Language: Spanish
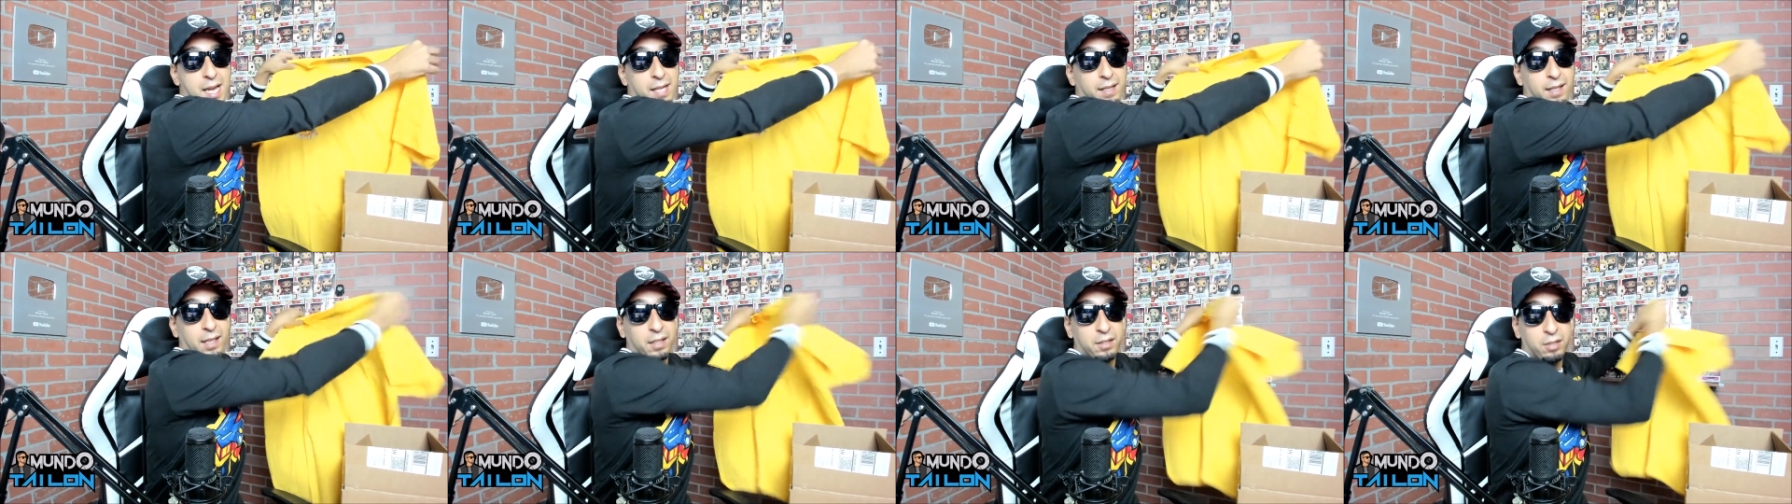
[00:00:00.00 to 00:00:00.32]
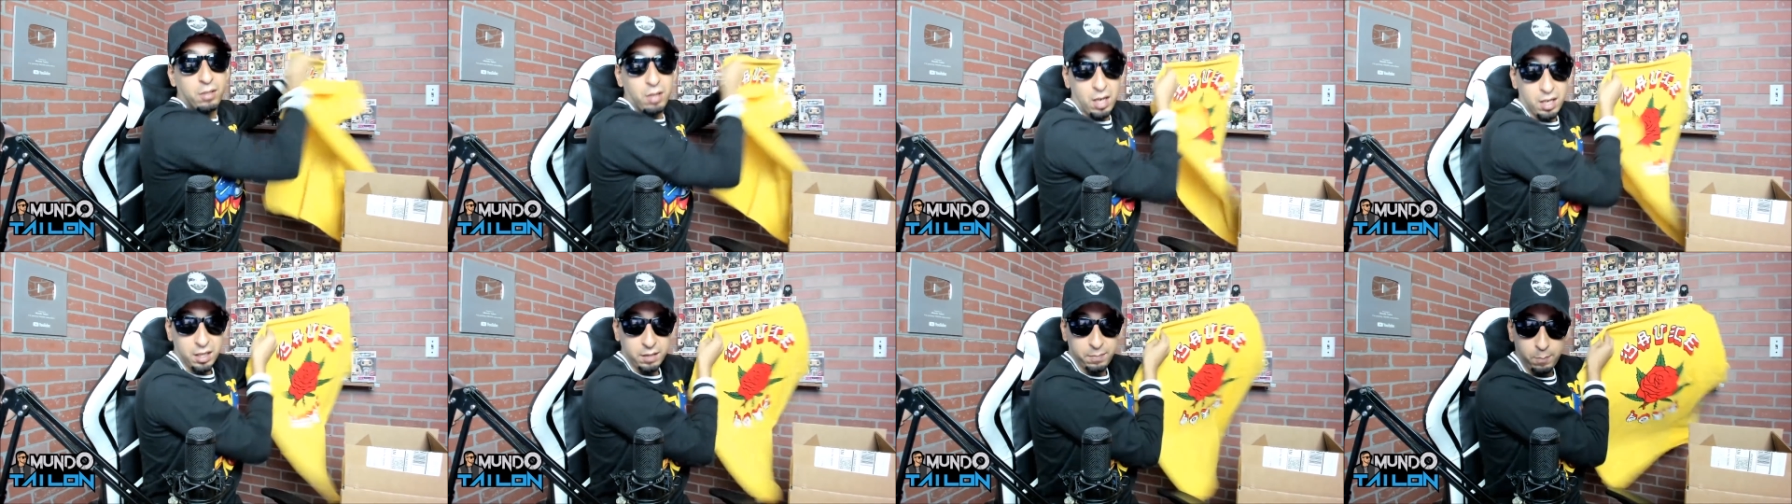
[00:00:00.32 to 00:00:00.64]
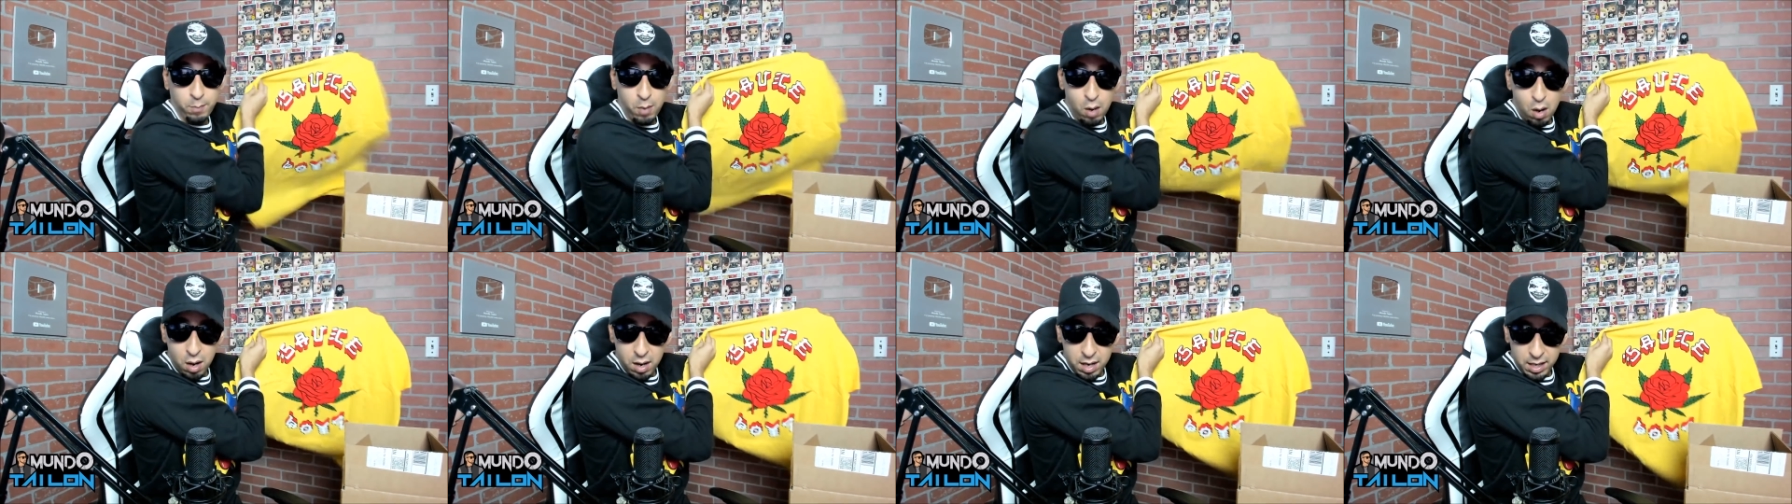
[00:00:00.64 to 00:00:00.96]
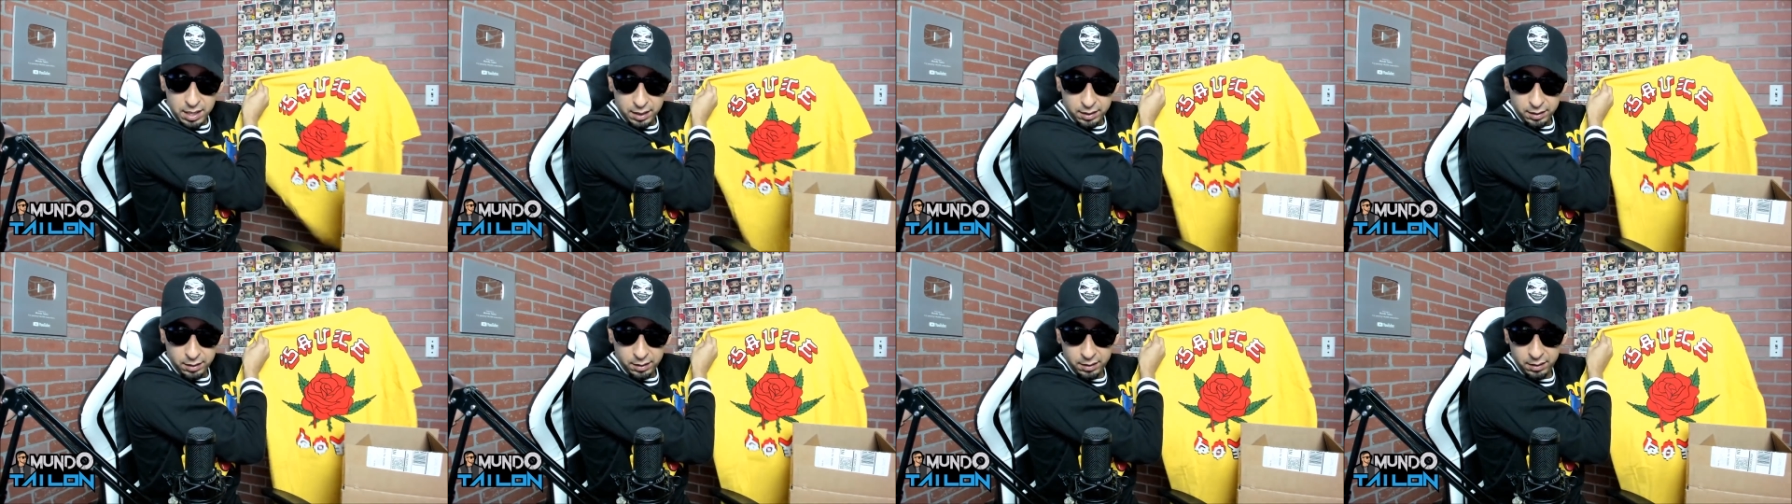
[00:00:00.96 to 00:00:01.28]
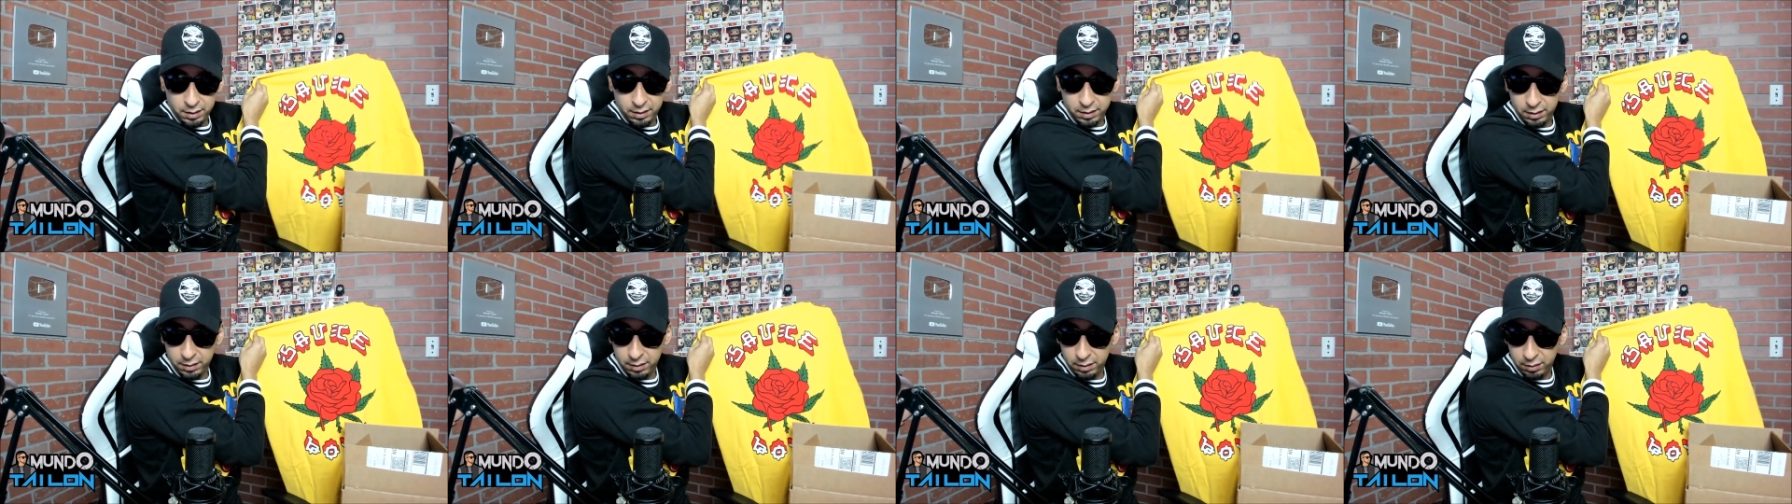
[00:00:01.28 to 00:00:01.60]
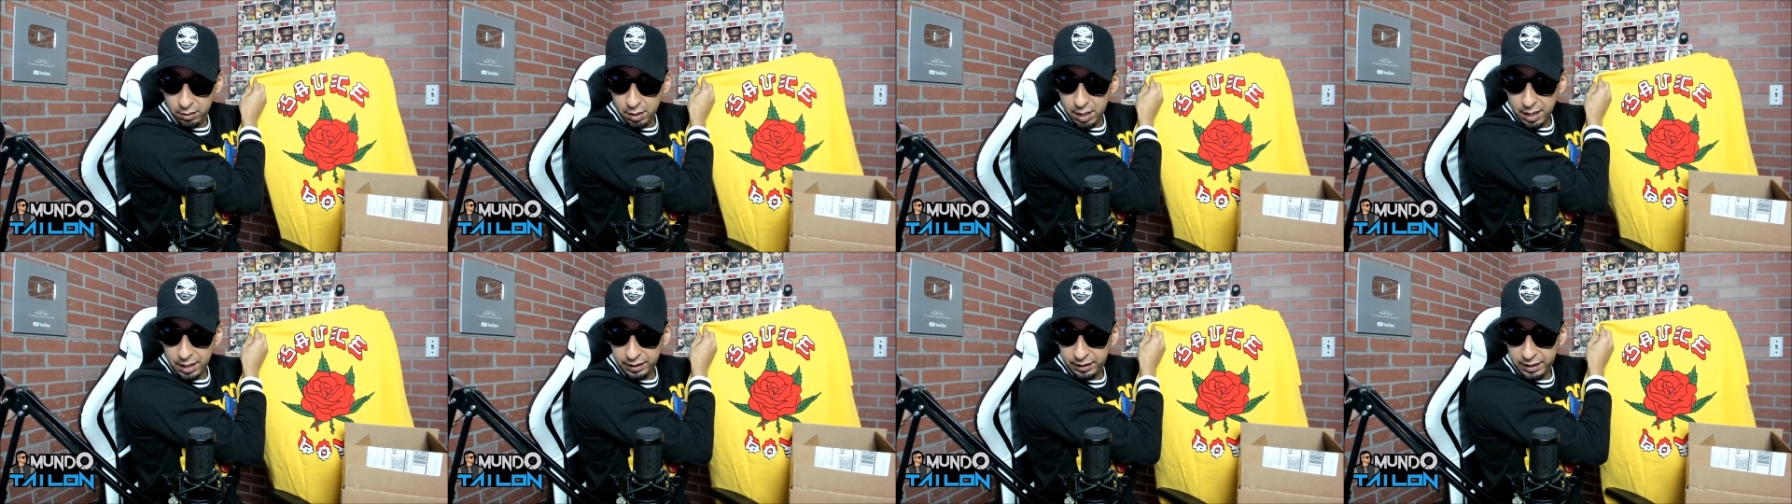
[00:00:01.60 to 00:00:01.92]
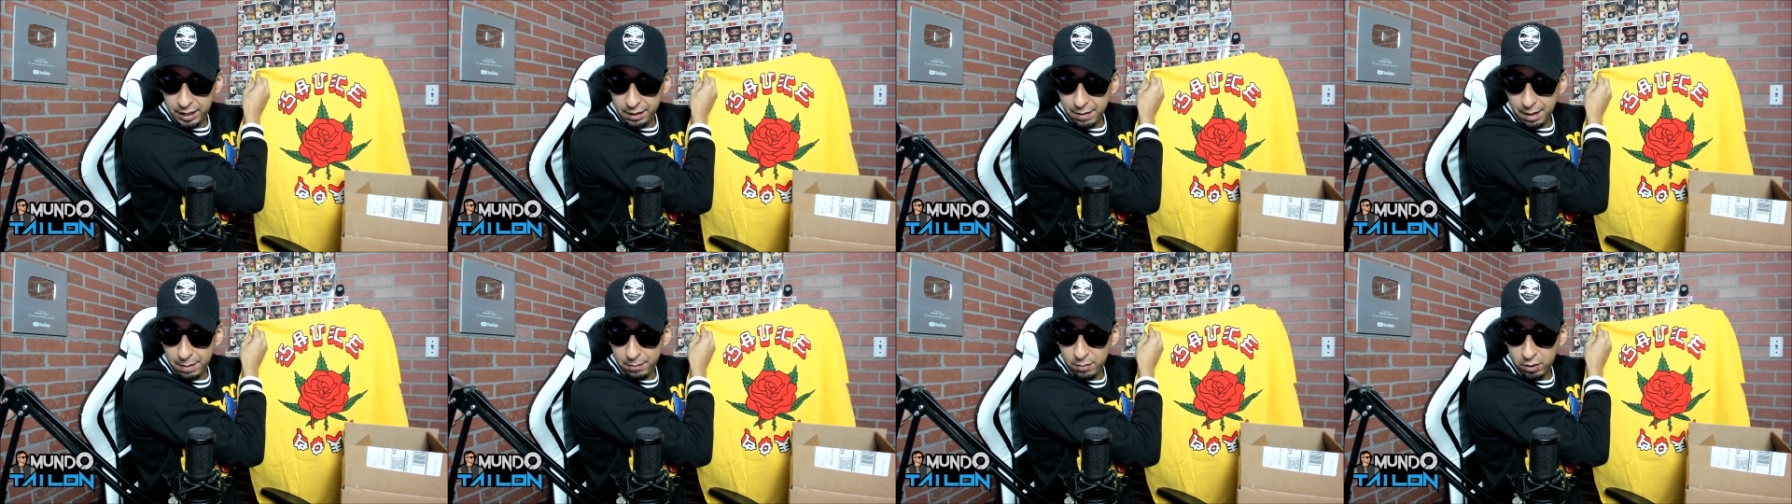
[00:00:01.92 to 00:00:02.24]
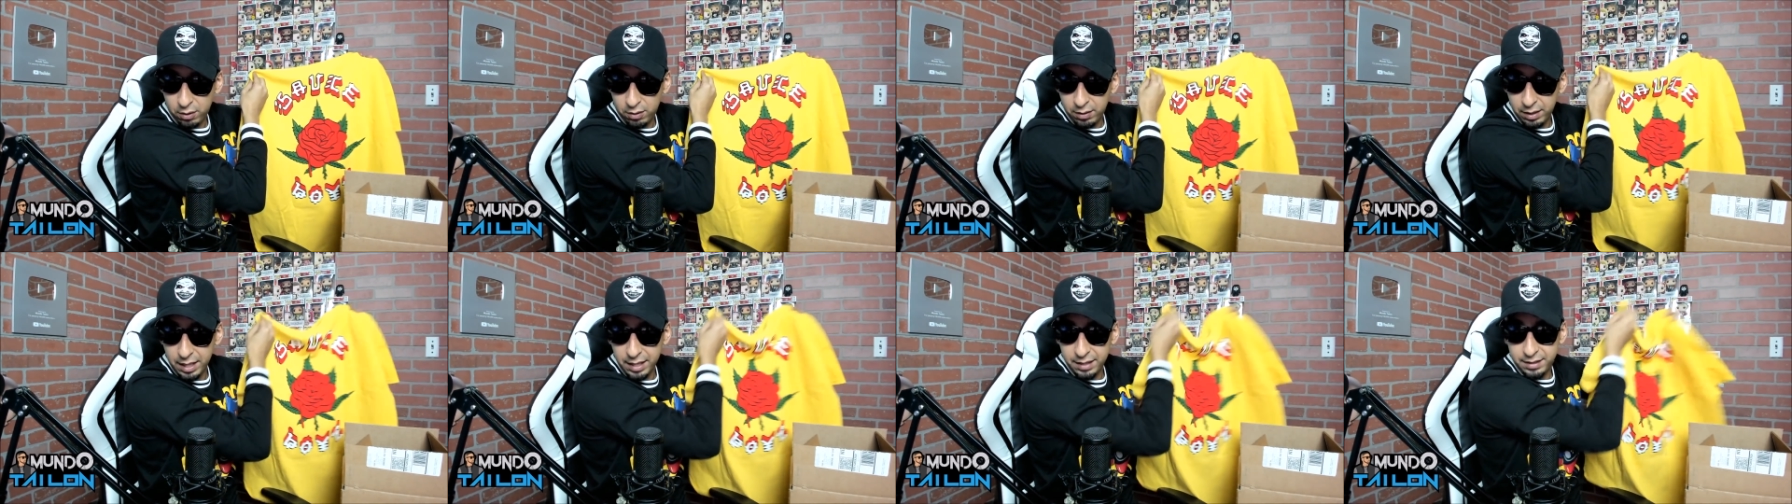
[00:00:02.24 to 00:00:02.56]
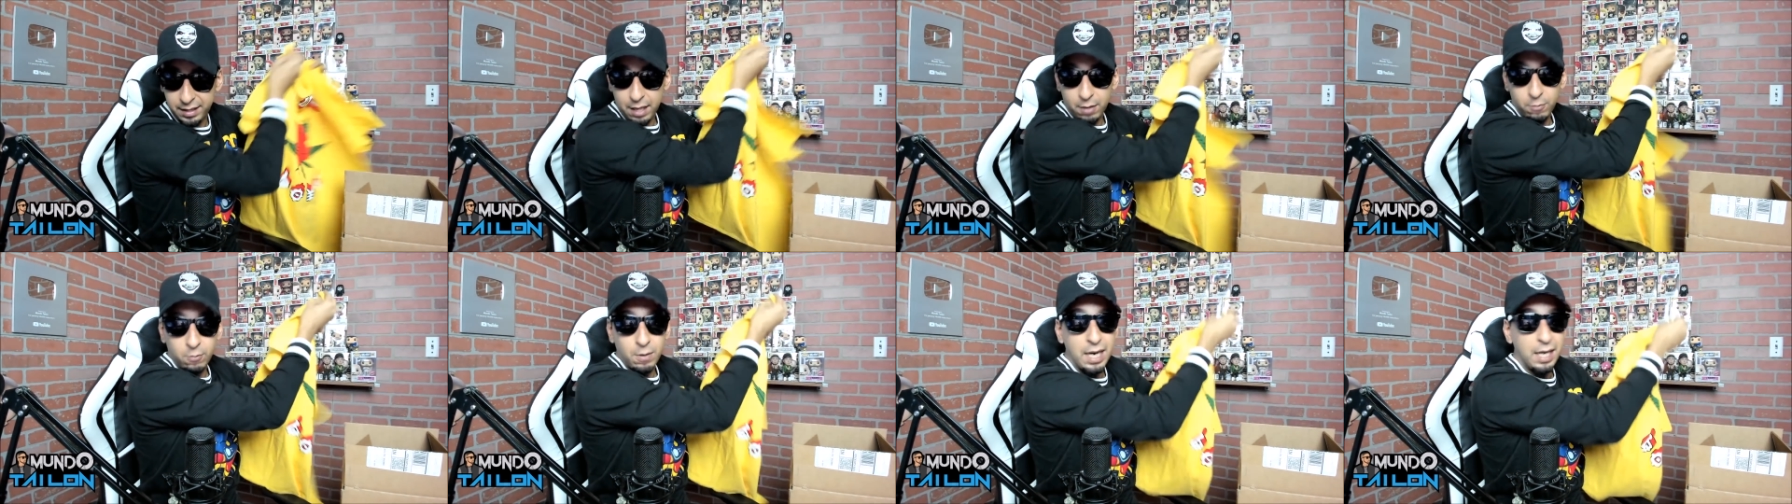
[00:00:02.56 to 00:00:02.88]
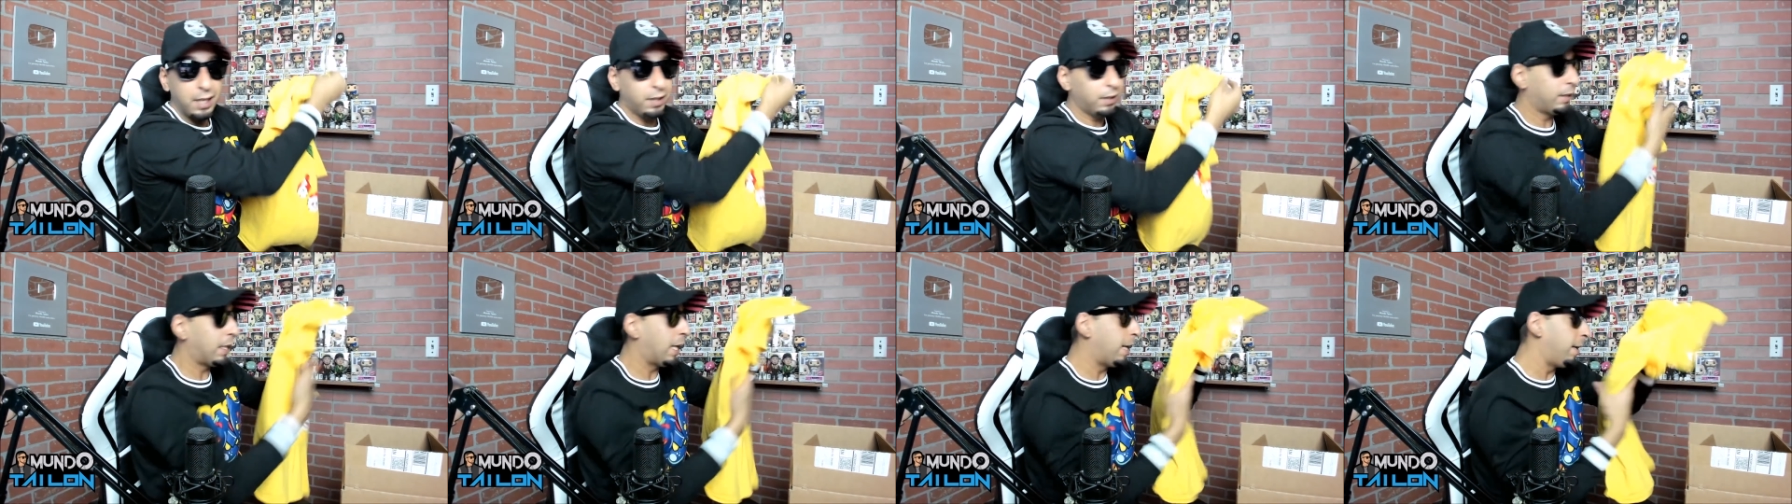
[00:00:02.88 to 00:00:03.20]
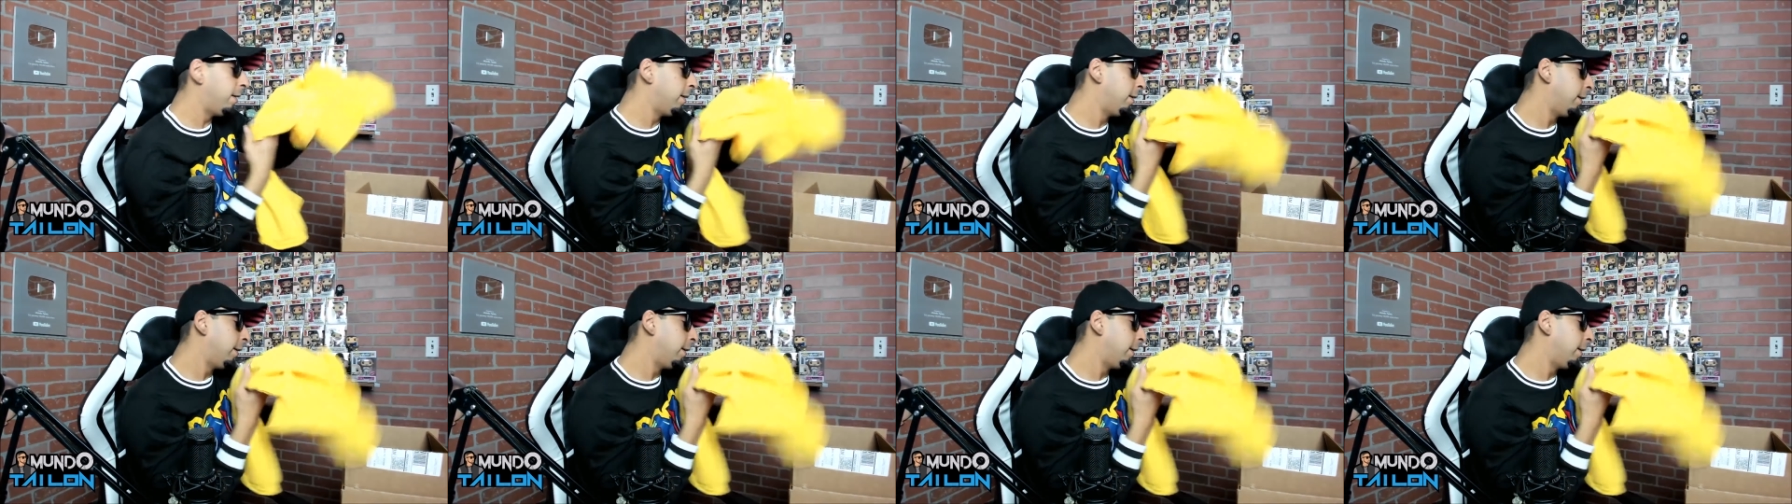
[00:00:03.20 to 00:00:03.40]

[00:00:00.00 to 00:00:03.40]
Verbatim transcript: de Sauce Boys. Nos activamos con esa vuelta.